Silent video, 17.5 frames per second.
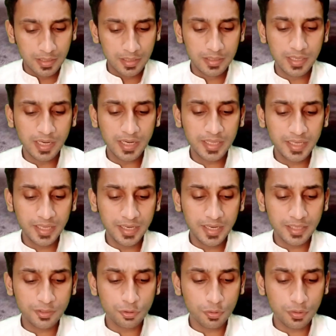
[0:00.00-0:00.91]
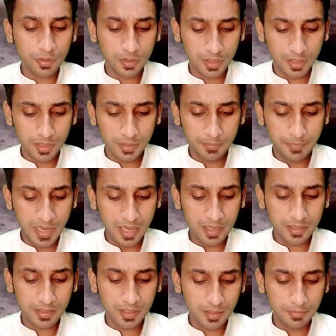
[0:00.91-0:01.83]
लड़की ने जो
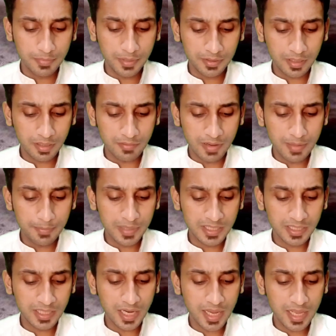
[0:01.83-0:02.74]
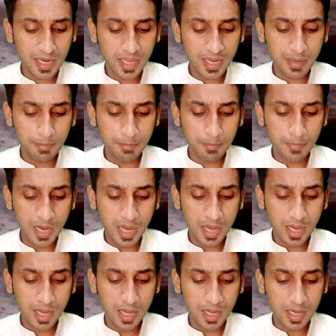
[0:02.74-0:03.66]
बयान कलम बंद करवाया बच्ची का कहना है कि
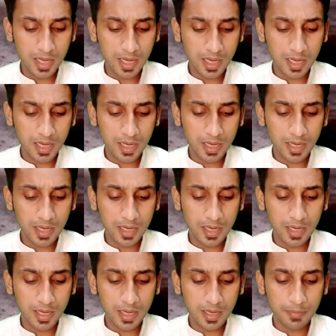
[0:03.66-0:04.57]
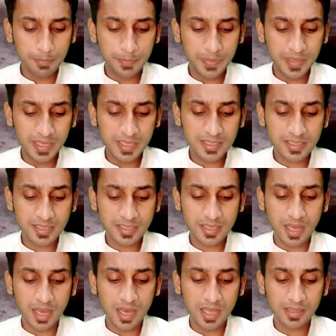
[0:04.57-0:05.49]
माँ भी
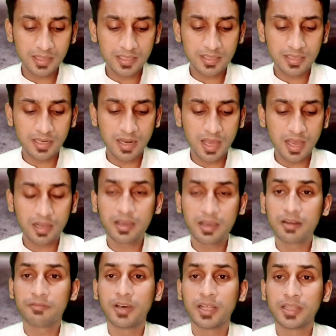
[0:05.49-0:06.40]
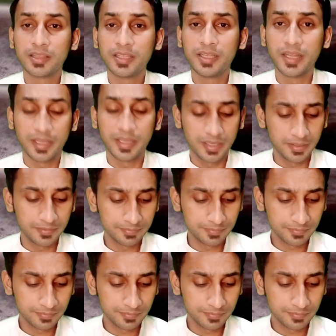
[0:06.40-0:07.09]
सात जना करवाती रही